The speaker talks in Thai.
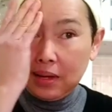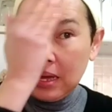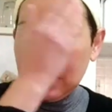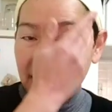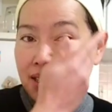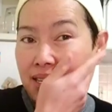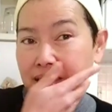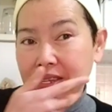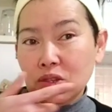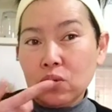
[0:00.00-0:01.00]
ไอ้นี่ดี
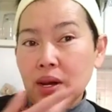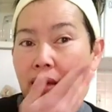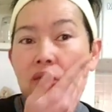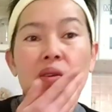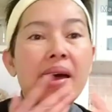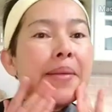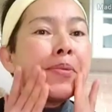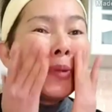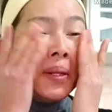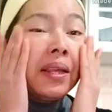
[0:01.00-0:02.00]
ที่สุดแล้วกุหลาบ
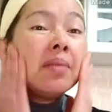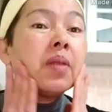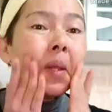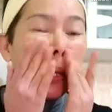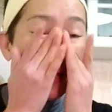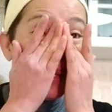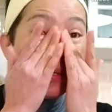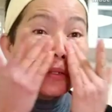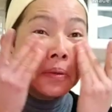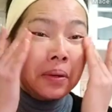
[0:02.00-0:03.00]
โรสทิพย์นี่ดี
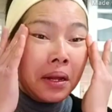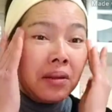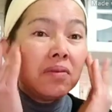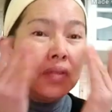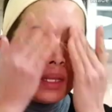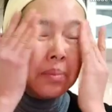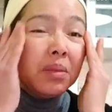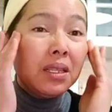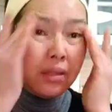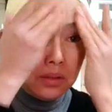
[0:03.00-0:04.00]
ที่สุดแล้ววิตา
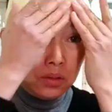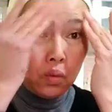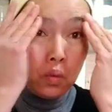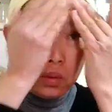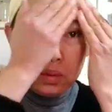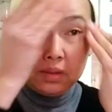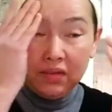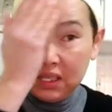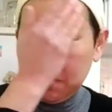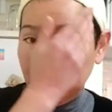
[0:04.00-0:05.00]
มินสูง
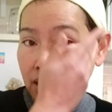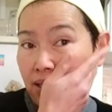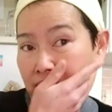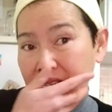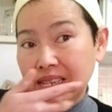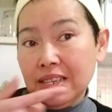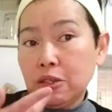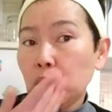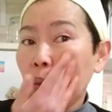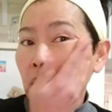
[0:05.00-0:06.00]
วิตามินซี
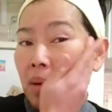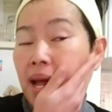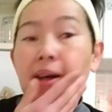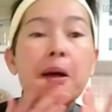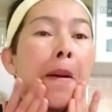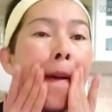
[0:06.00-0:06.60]
สูงมาก